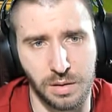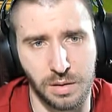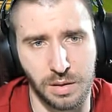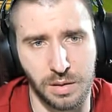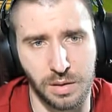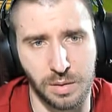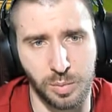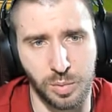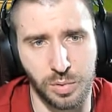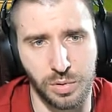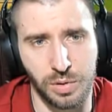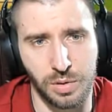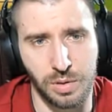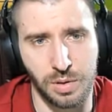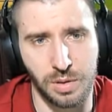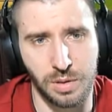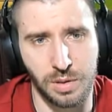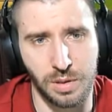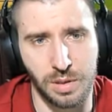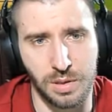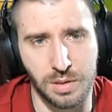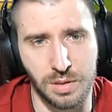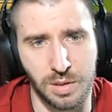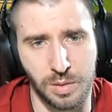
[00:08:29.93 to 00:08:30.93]
Это будет
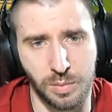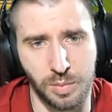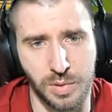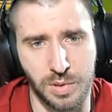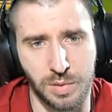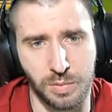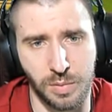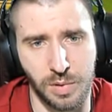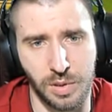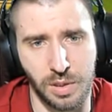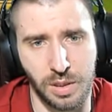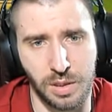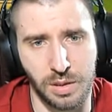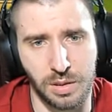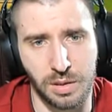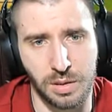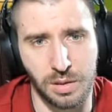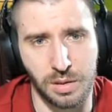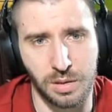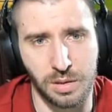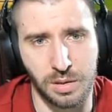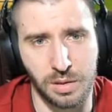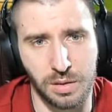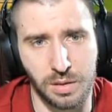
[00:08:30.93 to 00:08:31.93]
интересно посмотреть.
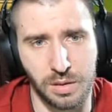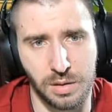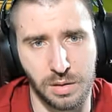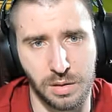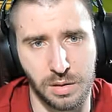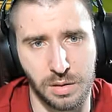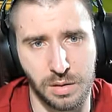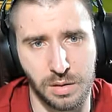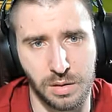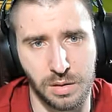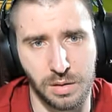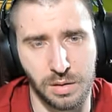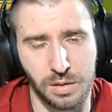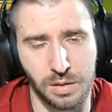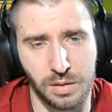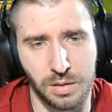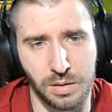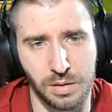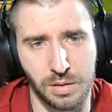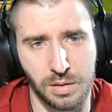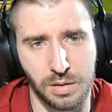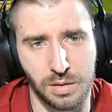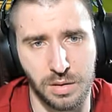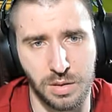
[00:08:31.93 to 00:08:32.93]

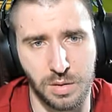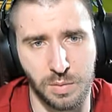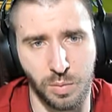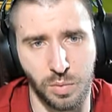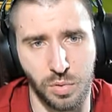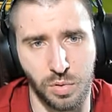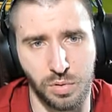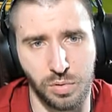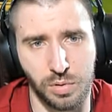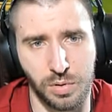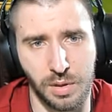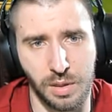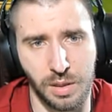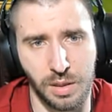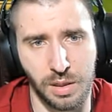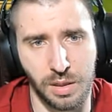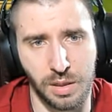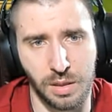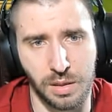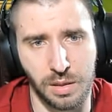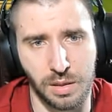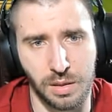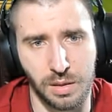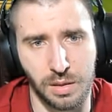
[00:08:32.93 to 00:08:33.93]
Смогут ли...
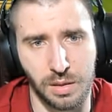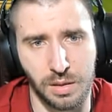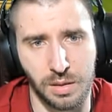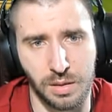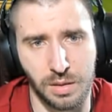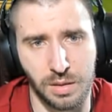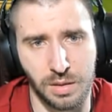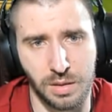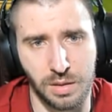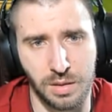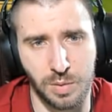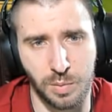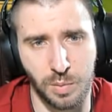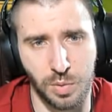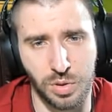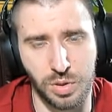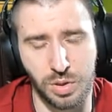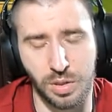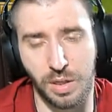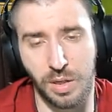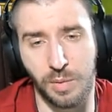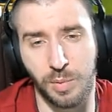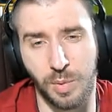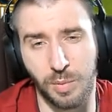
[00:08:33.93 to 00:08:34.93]
Сможет
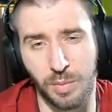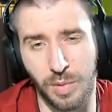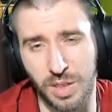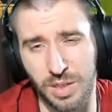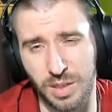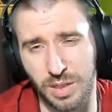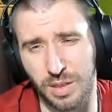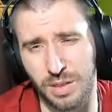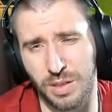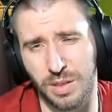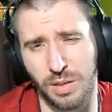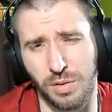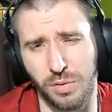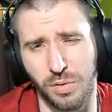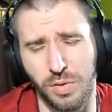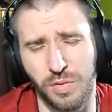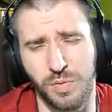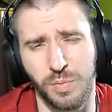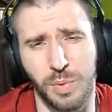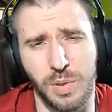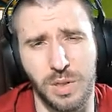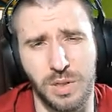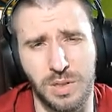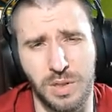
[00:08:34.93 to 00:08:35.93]
ли Бабашка Стрелок, в
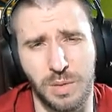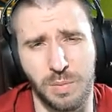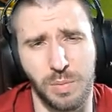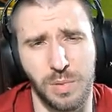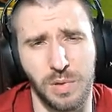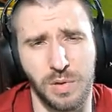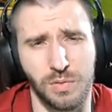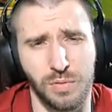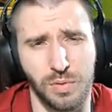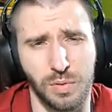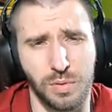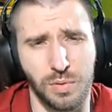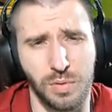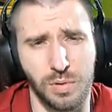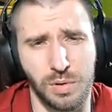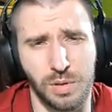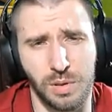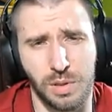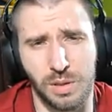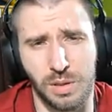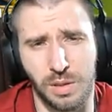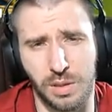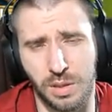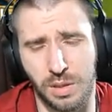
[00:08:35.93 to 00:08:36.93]
принципе, его
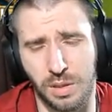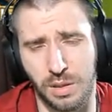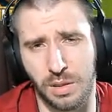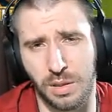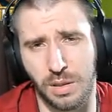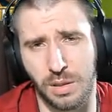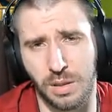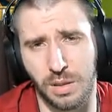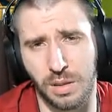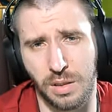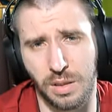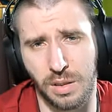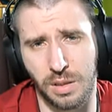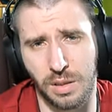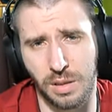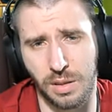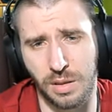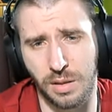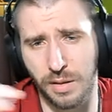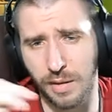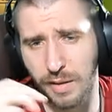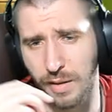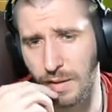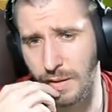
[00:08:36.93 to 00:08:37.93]
контрит. Э,
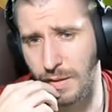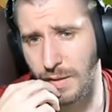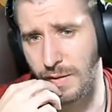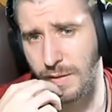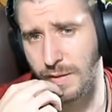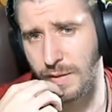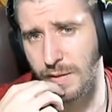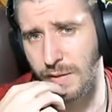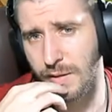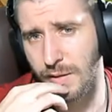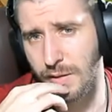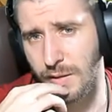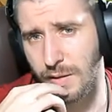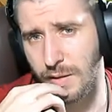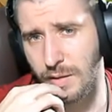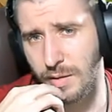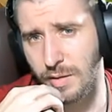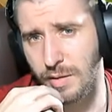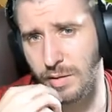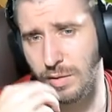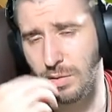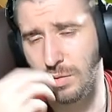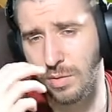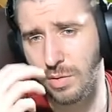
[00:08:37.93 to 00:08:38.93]

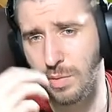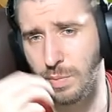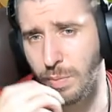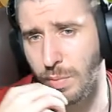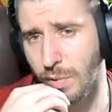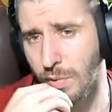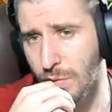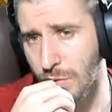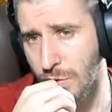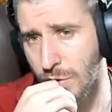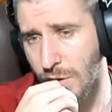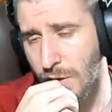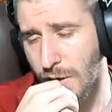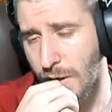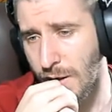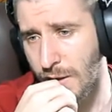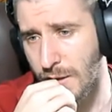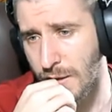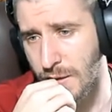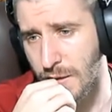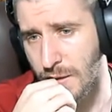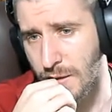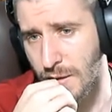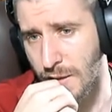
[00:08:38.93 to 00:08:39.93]
то есть,
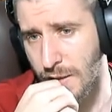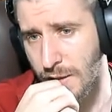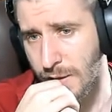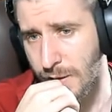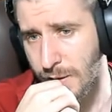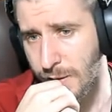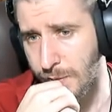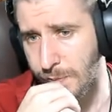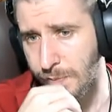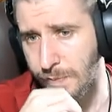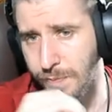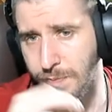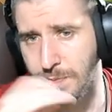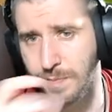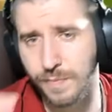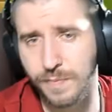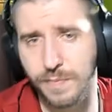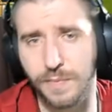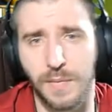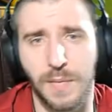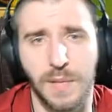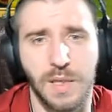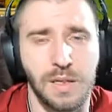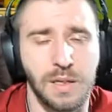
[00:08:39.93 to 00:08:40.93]
получается,
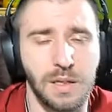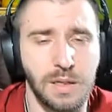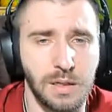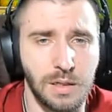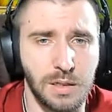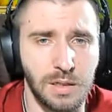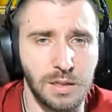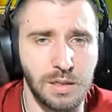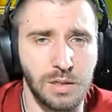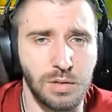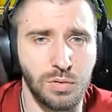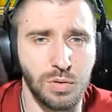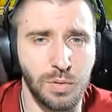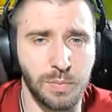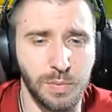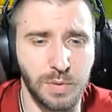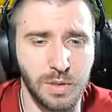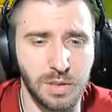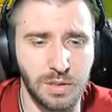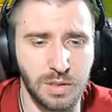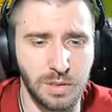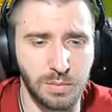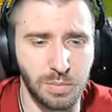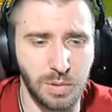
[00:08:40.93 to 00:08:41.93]
орнитоптер
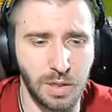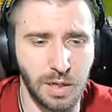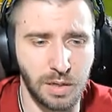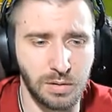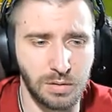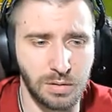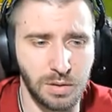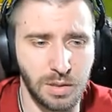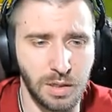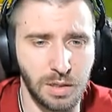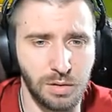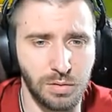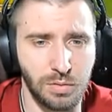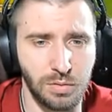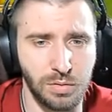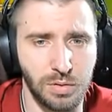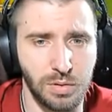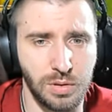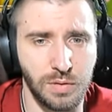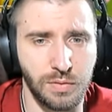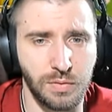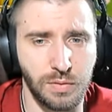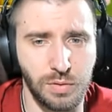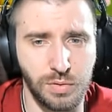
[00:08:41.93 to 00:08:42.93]
забирают энергию, он
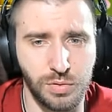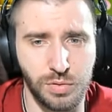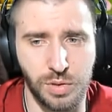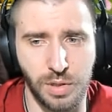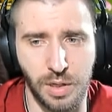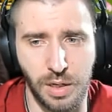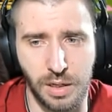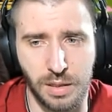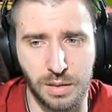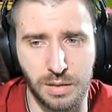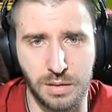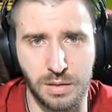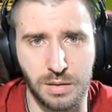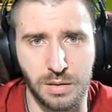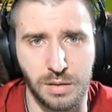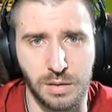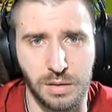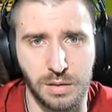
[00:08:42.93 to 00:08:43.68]
не включается.